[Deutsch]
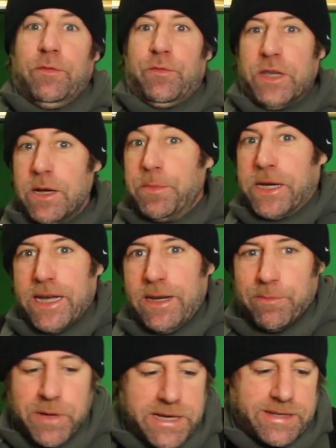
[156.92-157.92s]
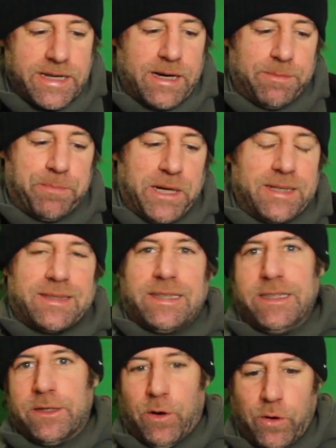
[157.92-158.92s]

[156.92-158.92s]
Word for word: Wir beginnen mit der Partie.